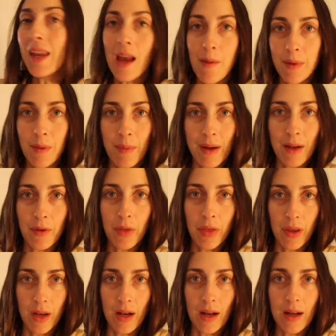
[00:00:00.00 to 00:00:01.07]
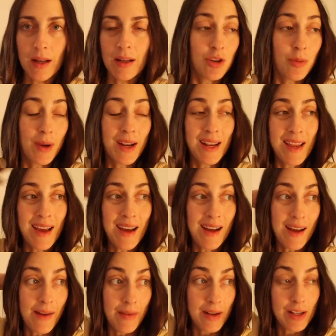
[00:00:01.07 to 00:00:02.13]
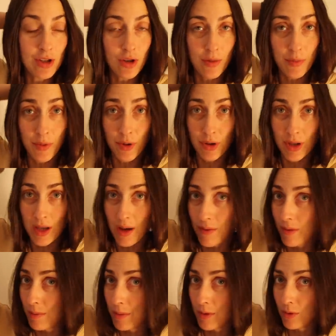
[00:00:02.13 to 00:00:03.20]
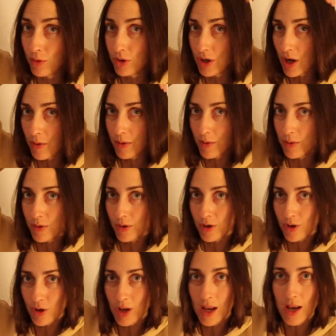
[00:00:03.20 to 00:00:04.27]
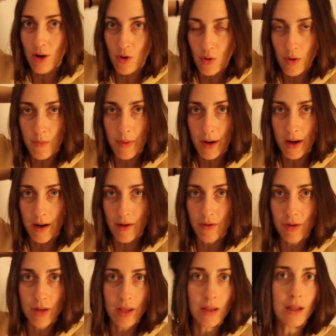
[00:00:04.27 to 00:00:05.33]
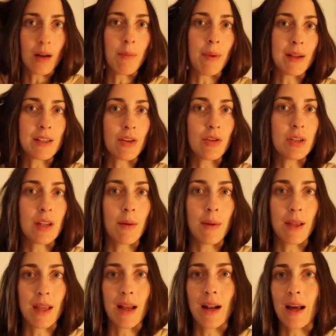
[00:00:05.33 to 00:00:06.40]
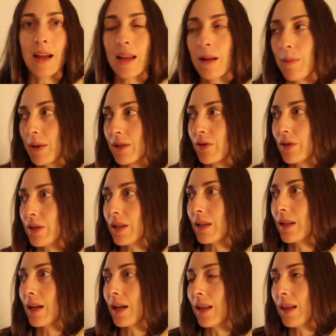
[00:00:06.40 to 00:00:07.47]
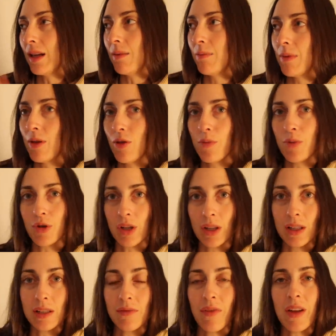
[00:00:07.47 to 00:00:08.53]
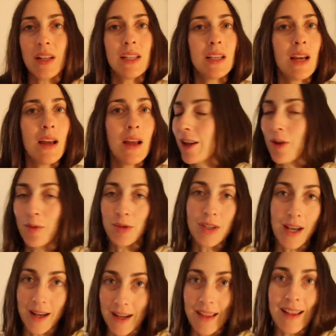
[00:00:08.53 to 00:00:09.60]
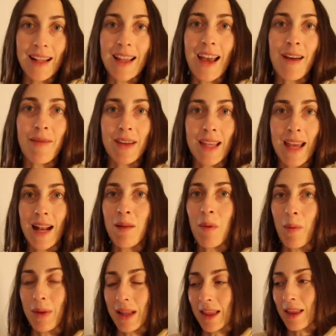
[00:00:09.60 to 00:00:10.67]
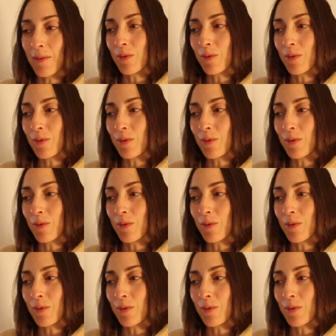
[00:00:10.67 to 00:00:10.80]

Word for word: y ha preparado cena. Yo me quería haber hecho deporte y haberme duchado, pero bueno, creo que no he parado. Y entre el paseo de esta mañana y el paseo de esta tarde me doy por satisfecha. Tengo mucha ganas del día de mañana, me apetece